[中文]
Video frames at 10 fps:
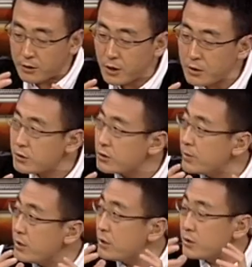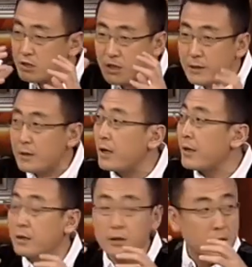的它是这么一个现
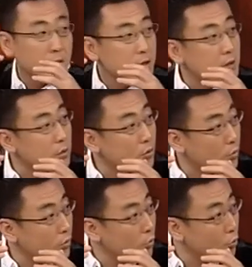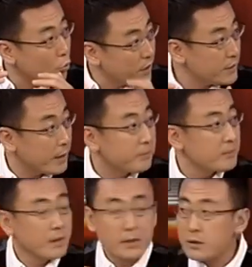代的一个观念。
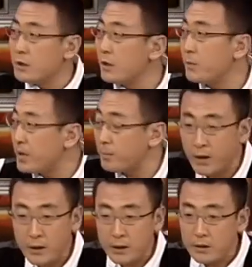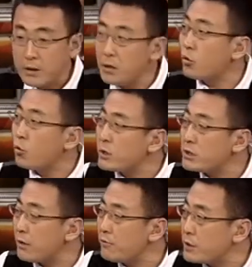你要明白，一个国
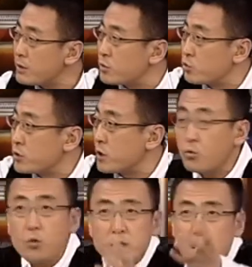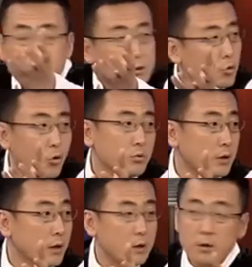家为什么组成？国家不是空
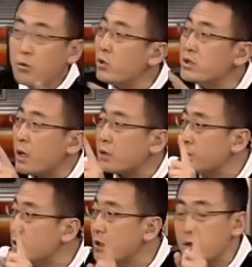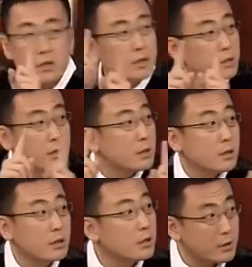的，国家是一个一个一个一
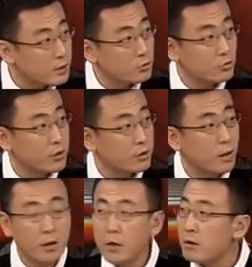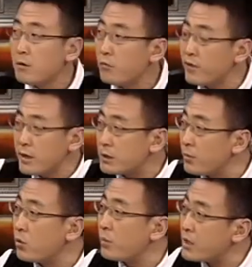个个人组成的。为什么
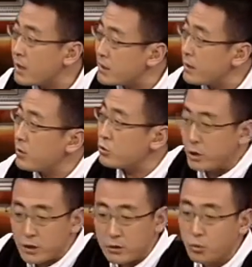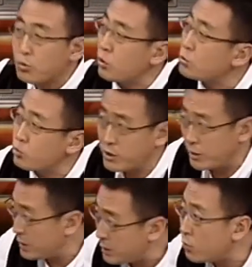我们大家要决定共同组成
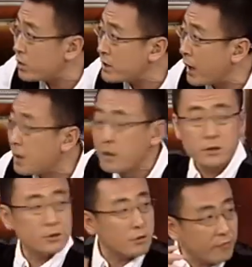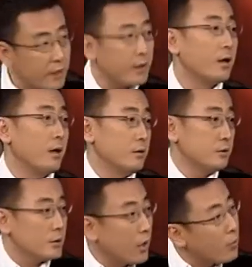一个国家？是为了。
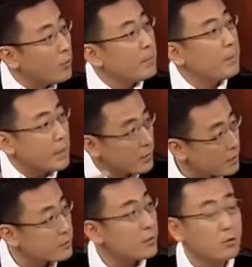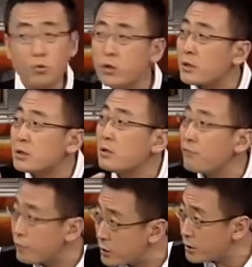让我们每一个人过上幸
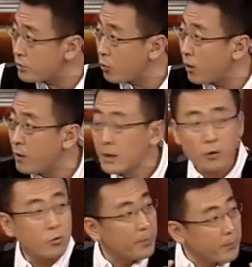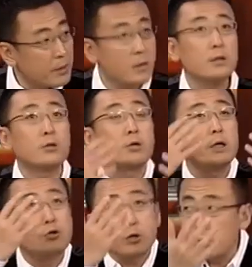福的生活，我们每一个人都可
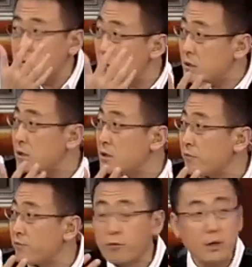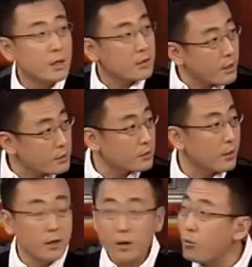以追求自己的幸福。但是
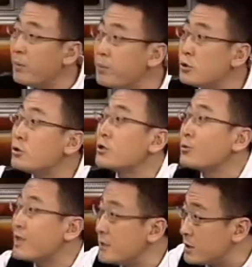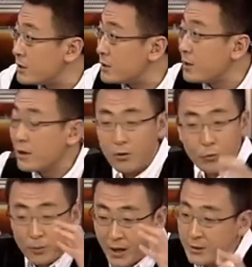呢，我们必须凑在一起，
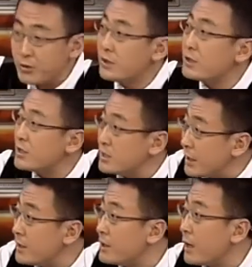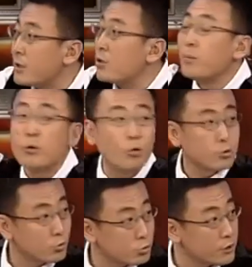我们按照一些协议，按照我们共
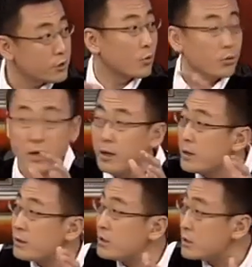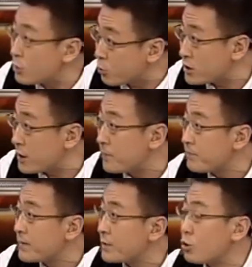同遵守的一些东西，
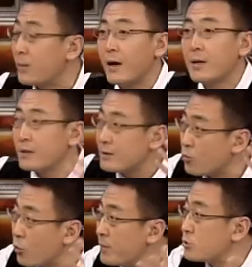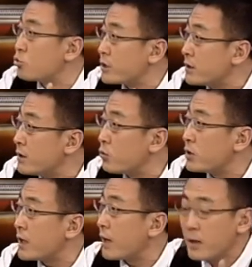对吧？我们组成一个国
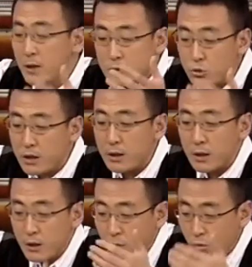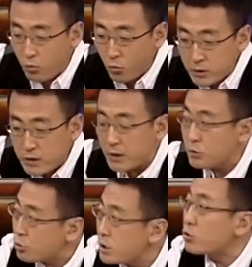家。所以，国家
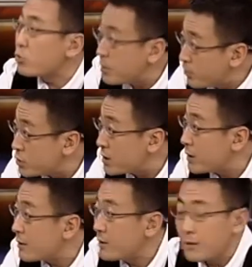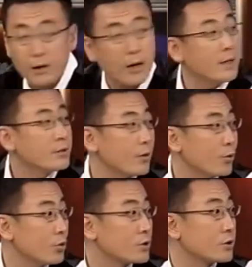最终的目的还是要
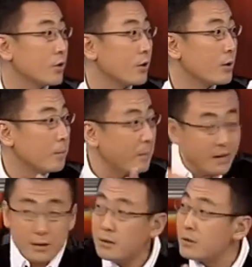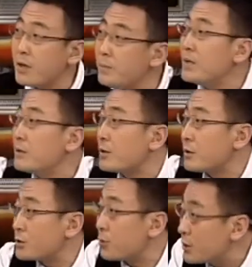落实到每人民的
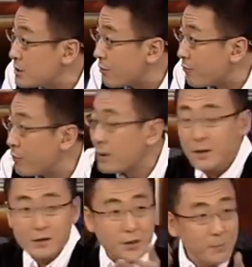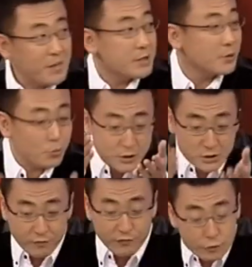生活幸福。人民生活
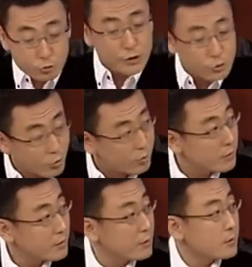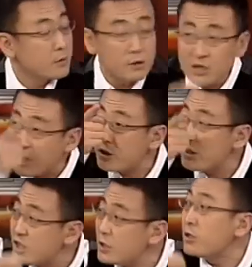幸福，最终也是
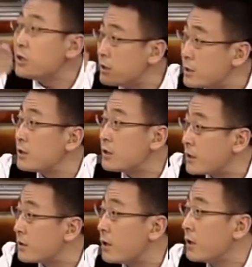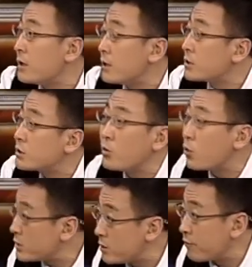一个一个人的生活幸